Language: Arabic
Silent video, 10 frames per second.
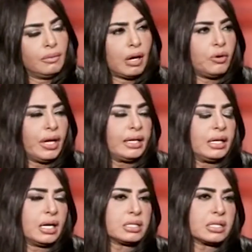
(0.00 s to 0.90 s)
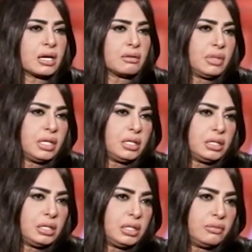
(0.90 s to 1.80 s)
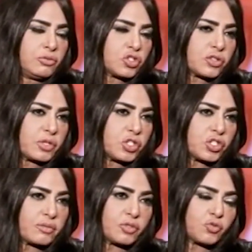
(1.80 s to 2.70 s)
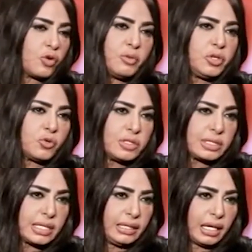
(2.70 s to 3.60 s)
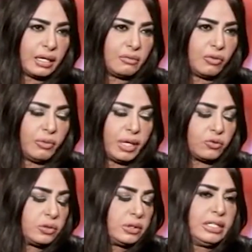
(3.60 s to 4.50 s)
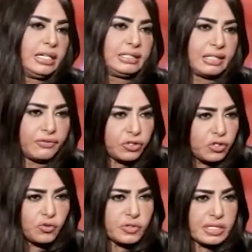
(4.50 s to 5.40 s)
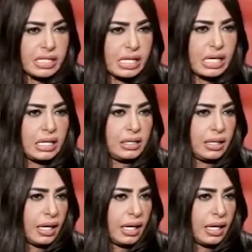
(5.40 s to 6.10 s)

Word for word: ما هو يعني اصغر مني مش مش مش مهم يكون سنا المهم يكون تفكيره ازاي يعني.